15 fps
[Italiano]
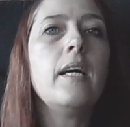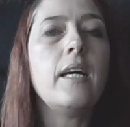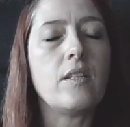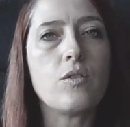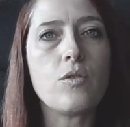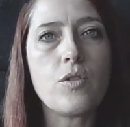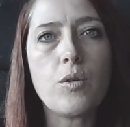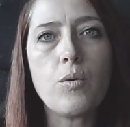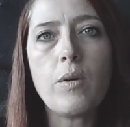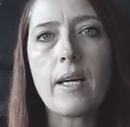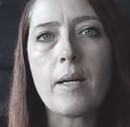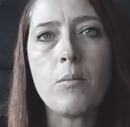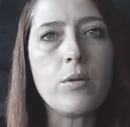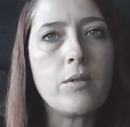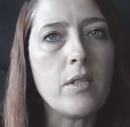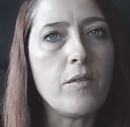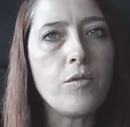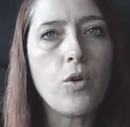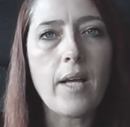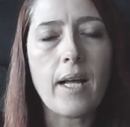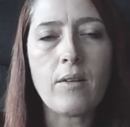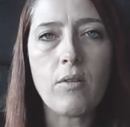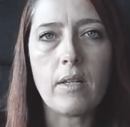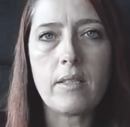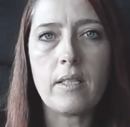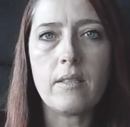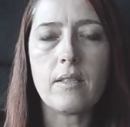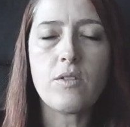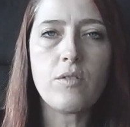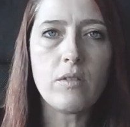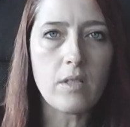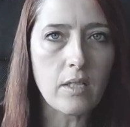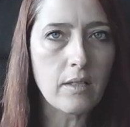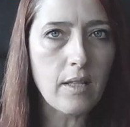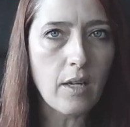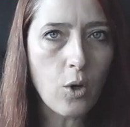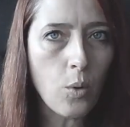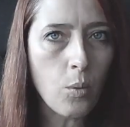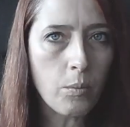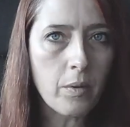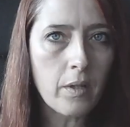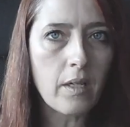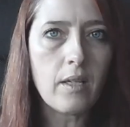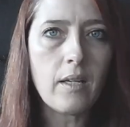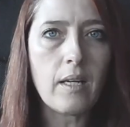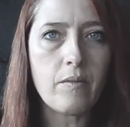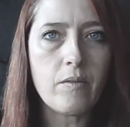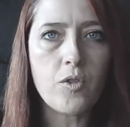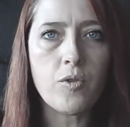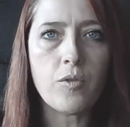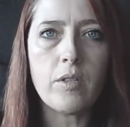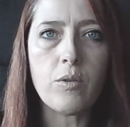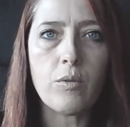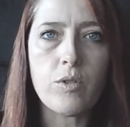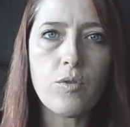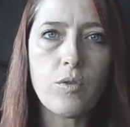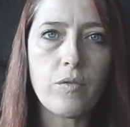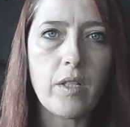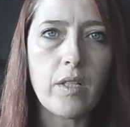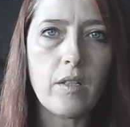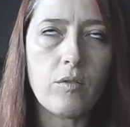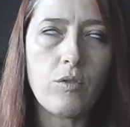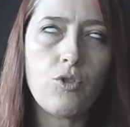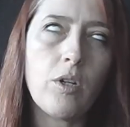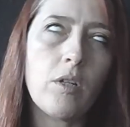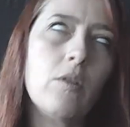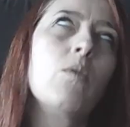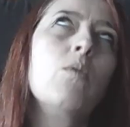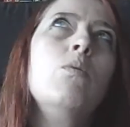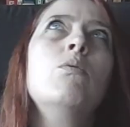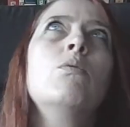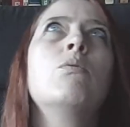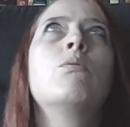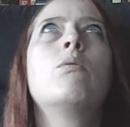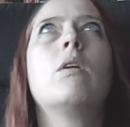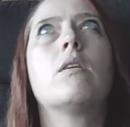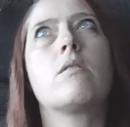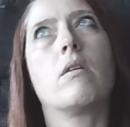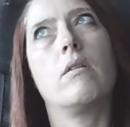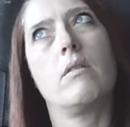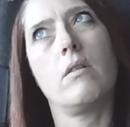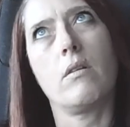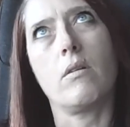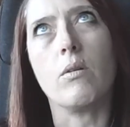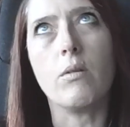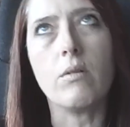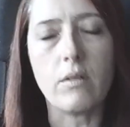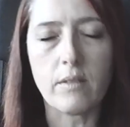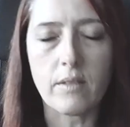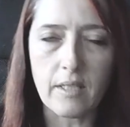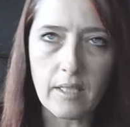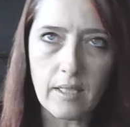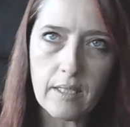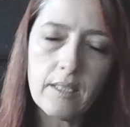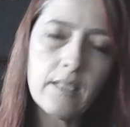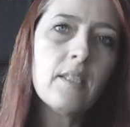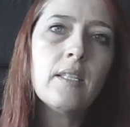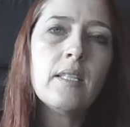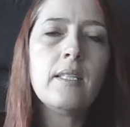e sono sicura che molti di voi hanno la tentazione di interrompere la visione di questo video dicendo uh, le solite cose.